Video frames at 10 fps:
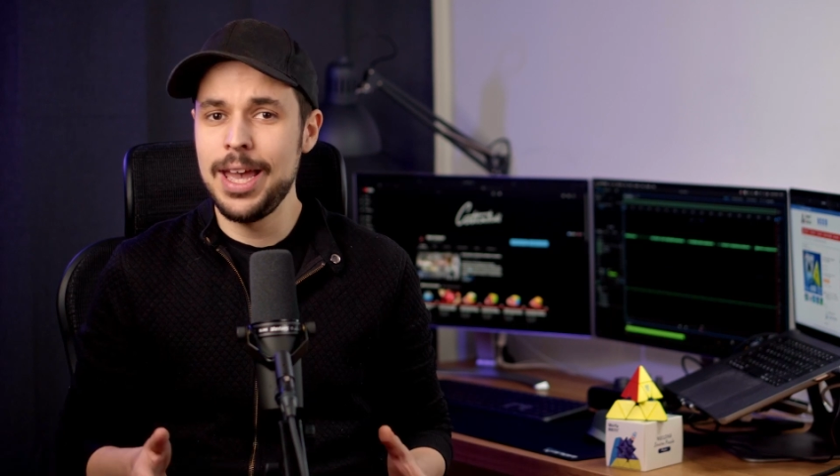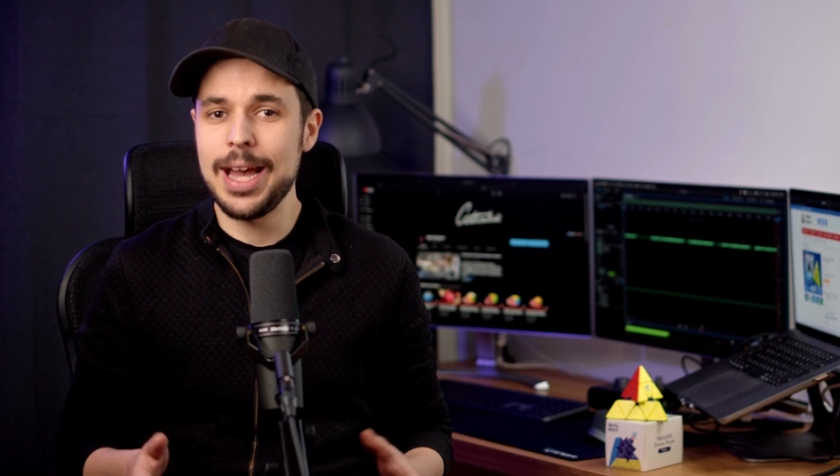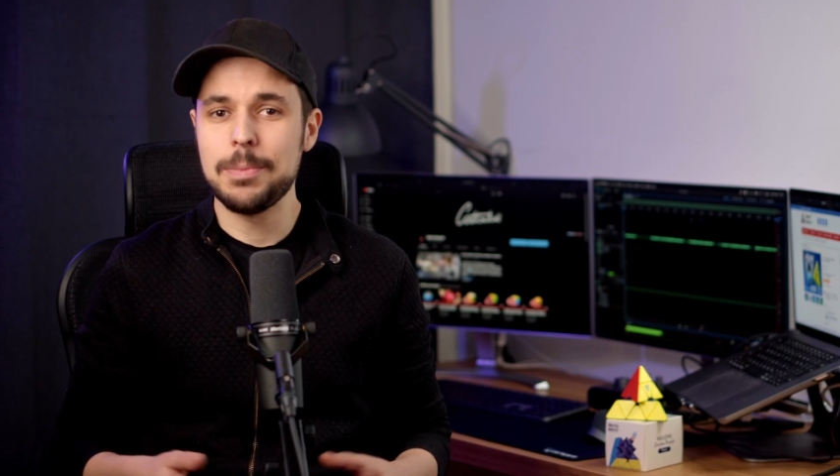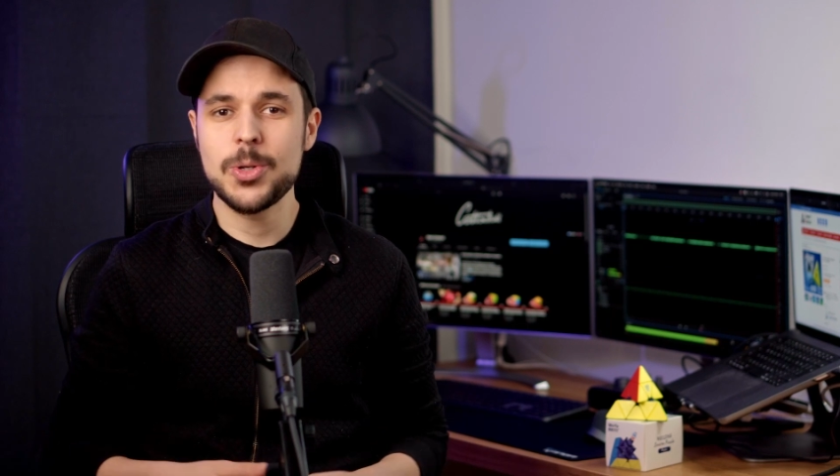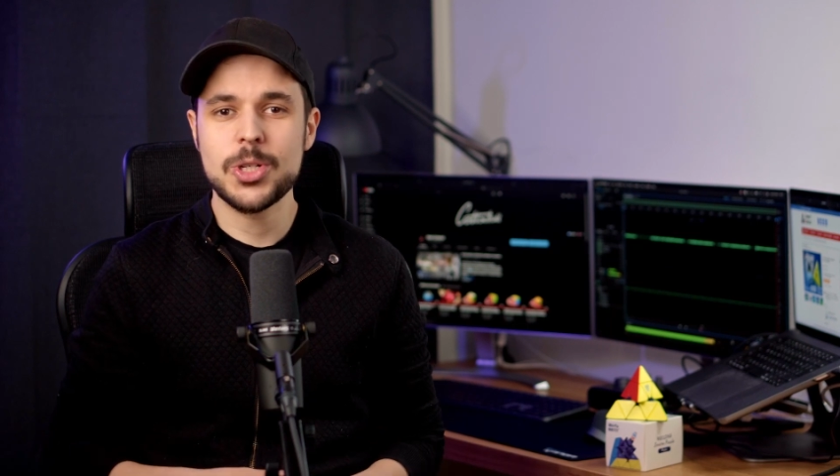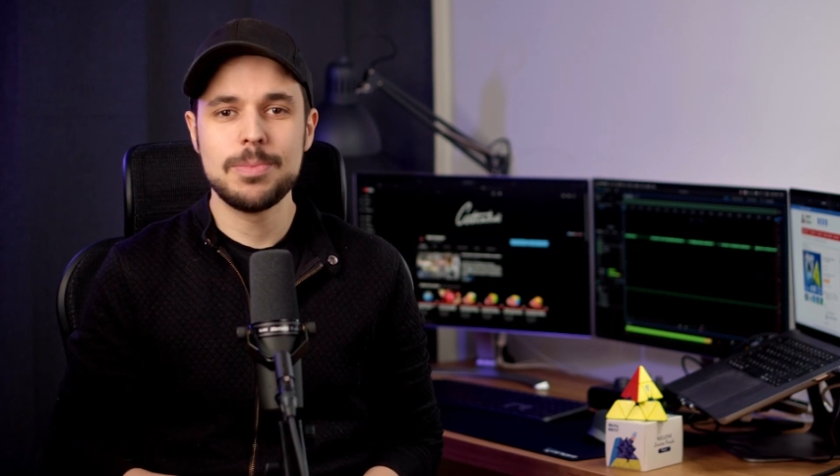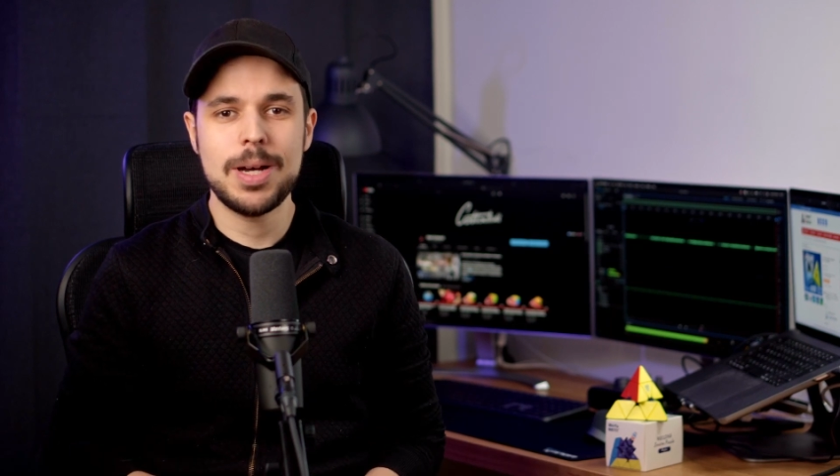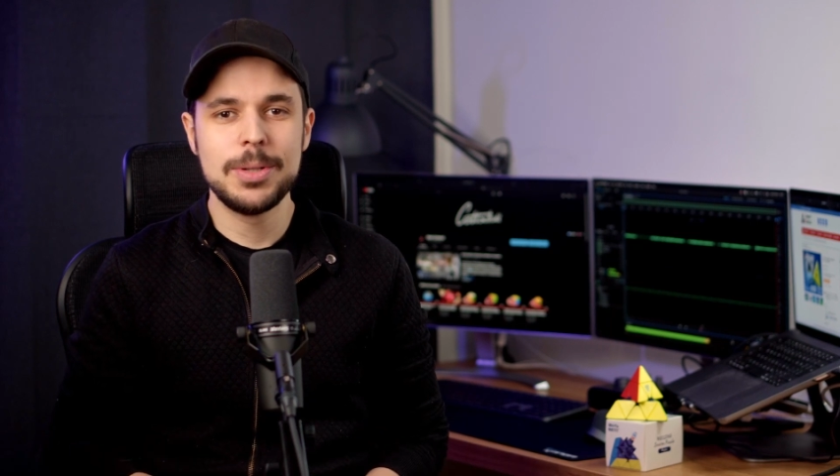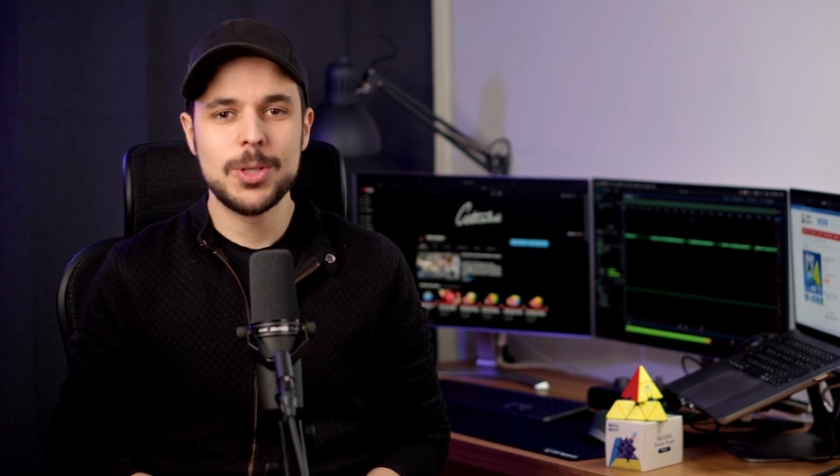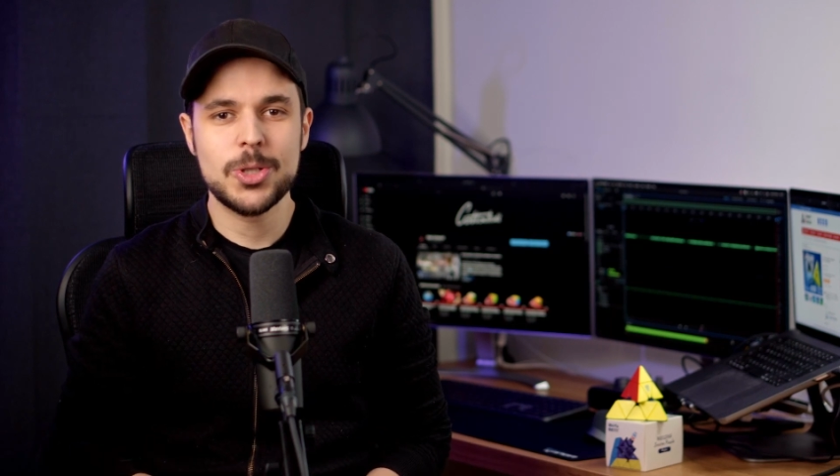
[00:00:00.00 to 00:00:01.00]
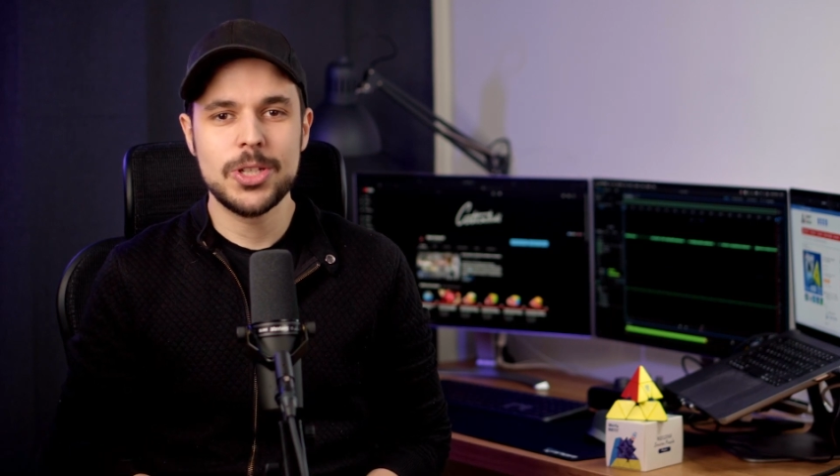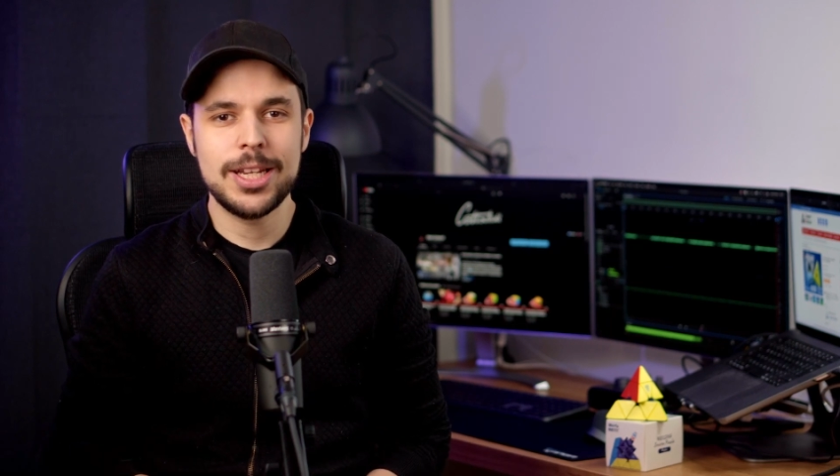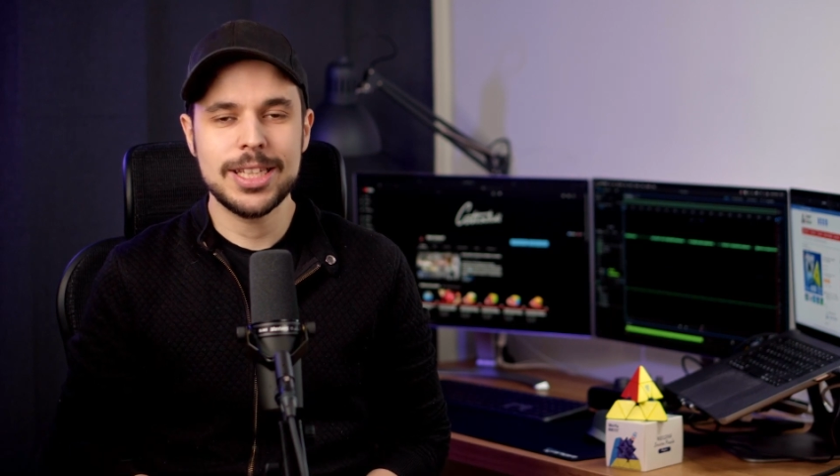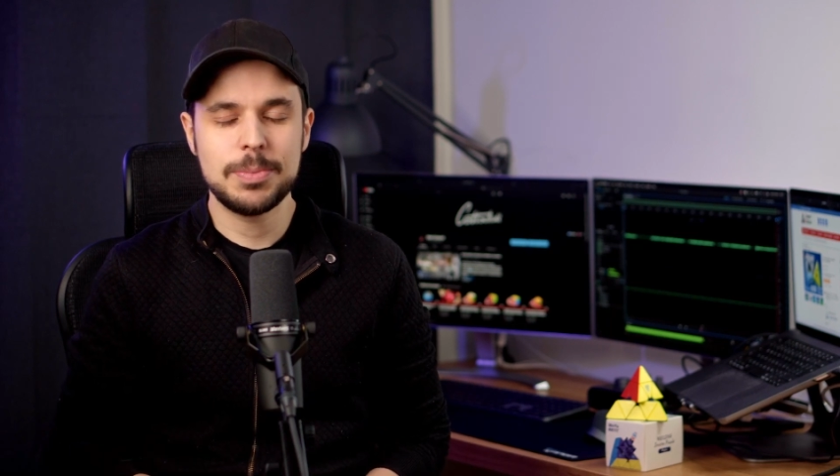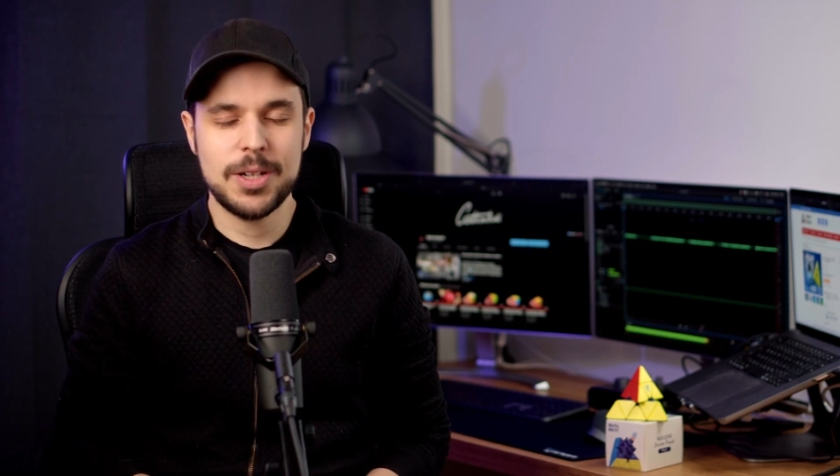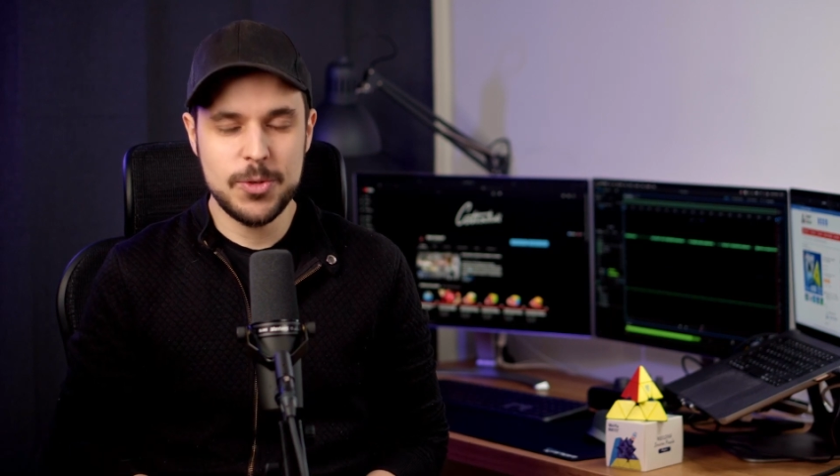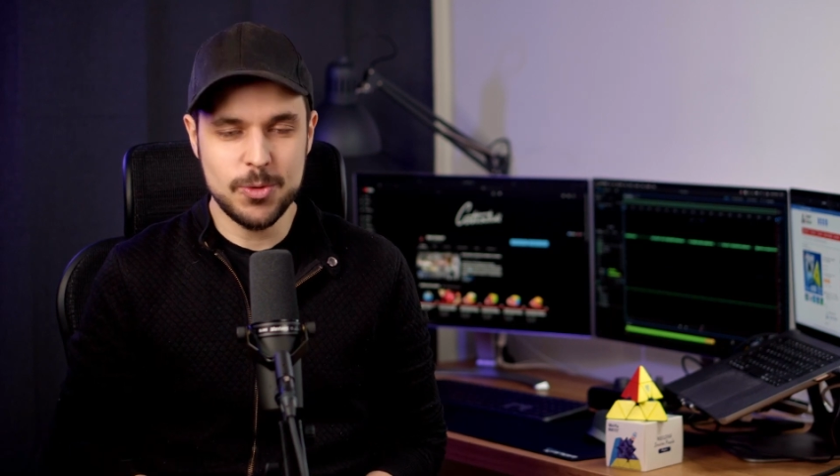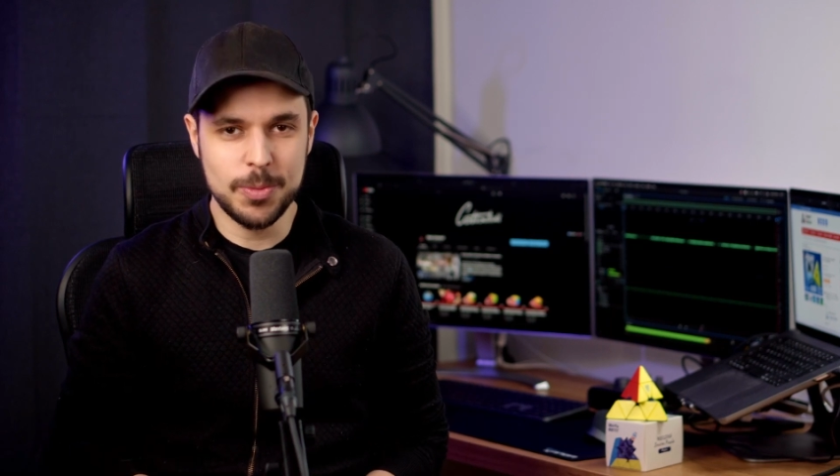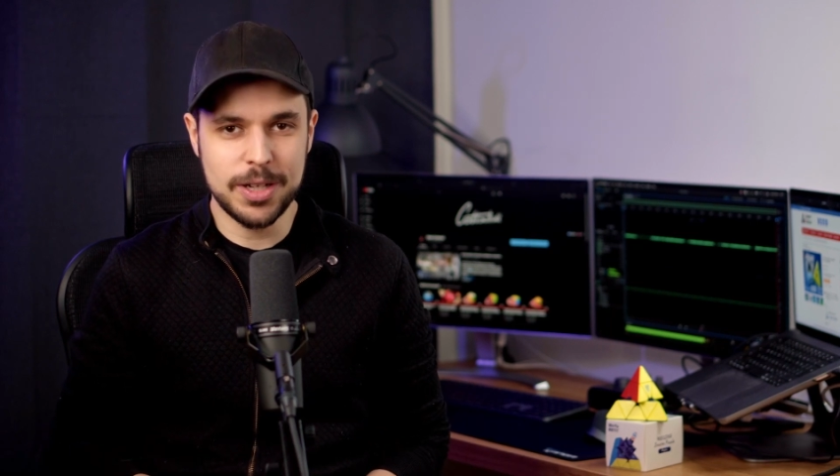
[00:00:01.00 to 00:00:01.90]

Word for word: A może mamy do czynienia z prawdziwą